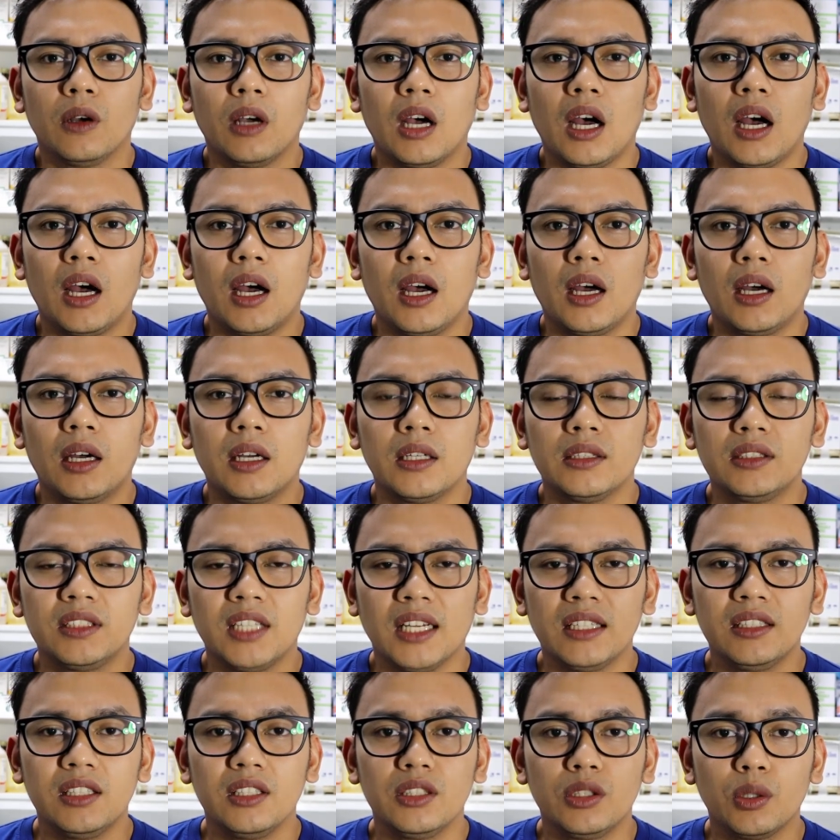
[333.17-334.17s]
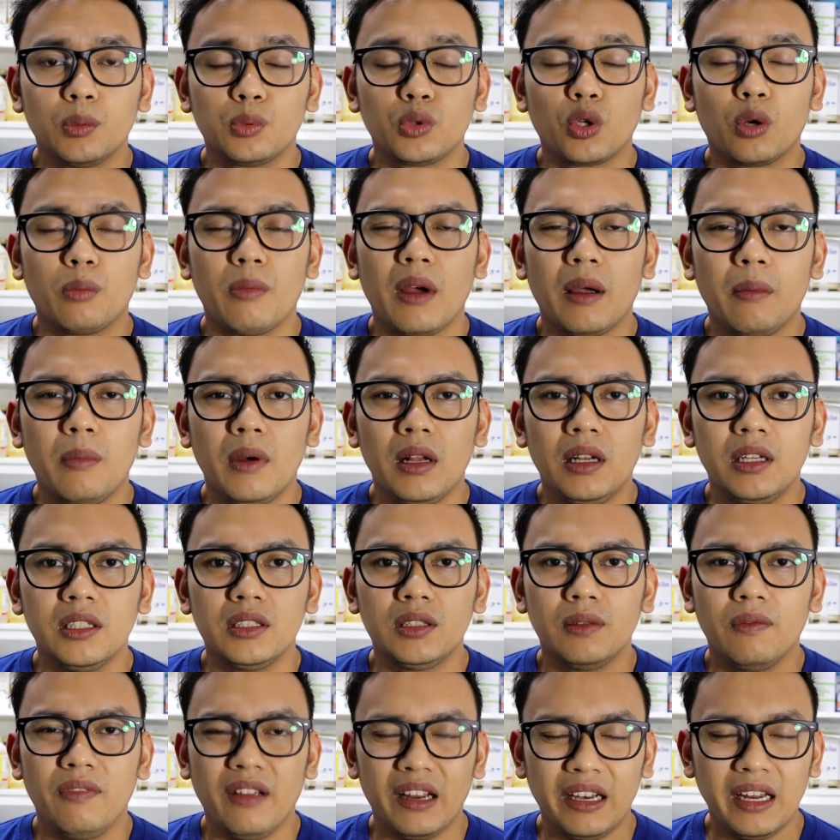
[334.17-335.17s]
uh, chances of survival
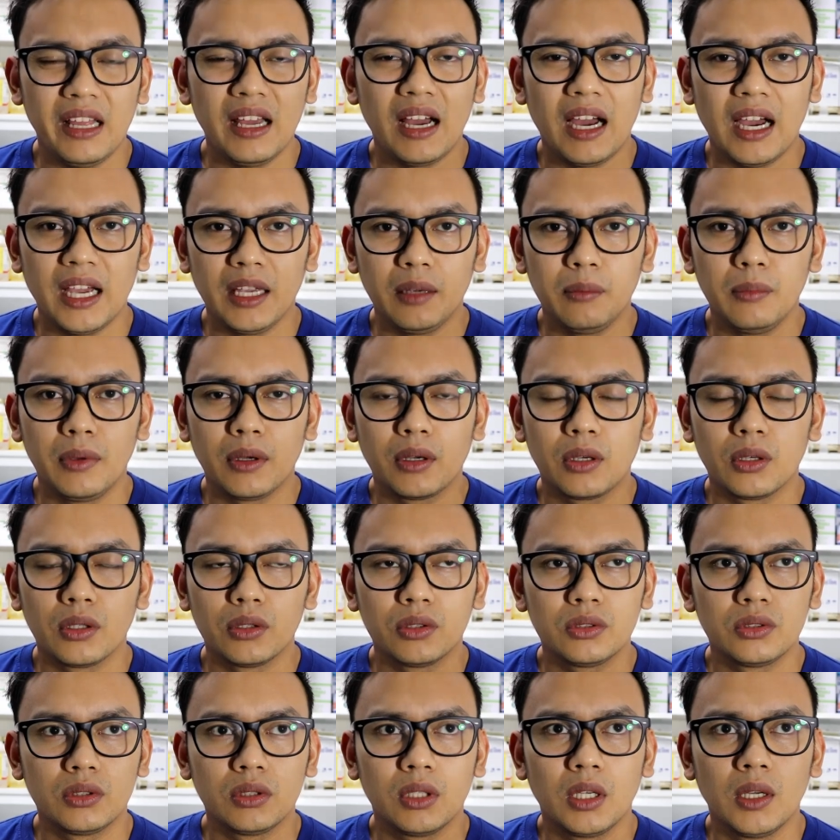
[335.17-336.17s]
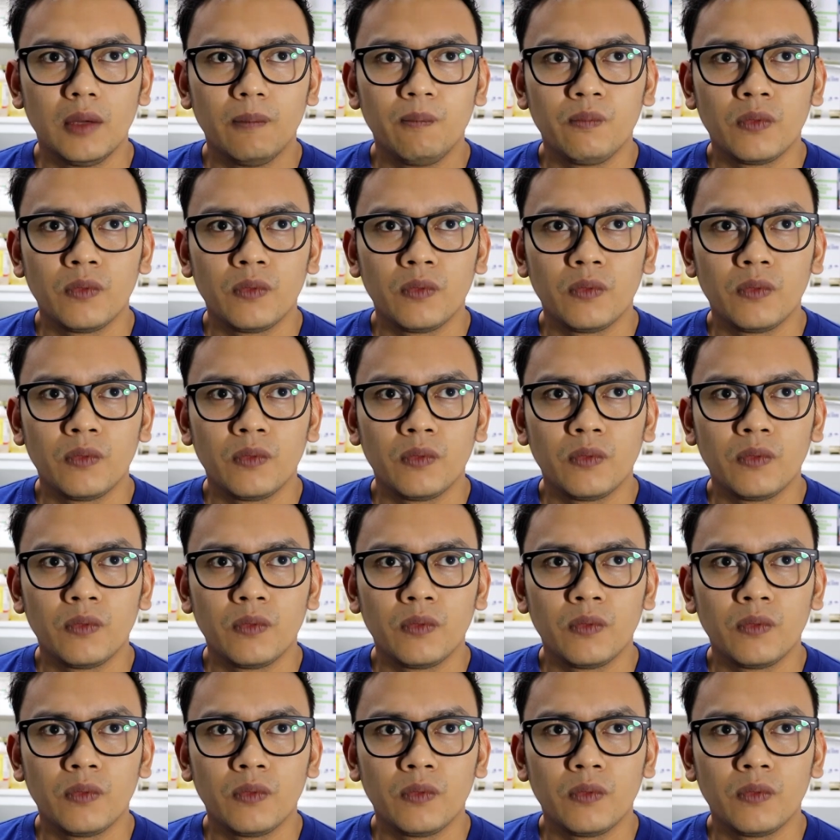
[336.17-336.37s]
is very high because